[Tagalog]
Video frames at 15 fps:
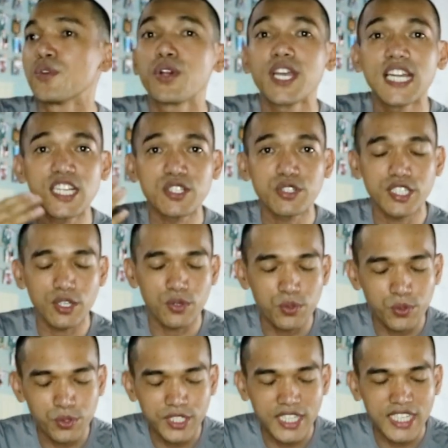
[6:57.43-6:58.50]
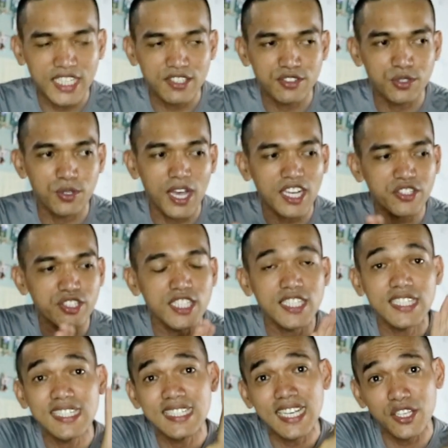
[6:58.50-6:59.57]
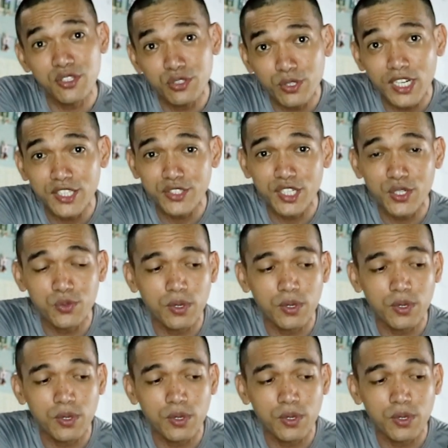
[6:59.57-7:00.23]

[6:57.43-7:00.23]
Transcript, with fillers: kung kailan ko siya kukunin. So actually, ngayon ko lang to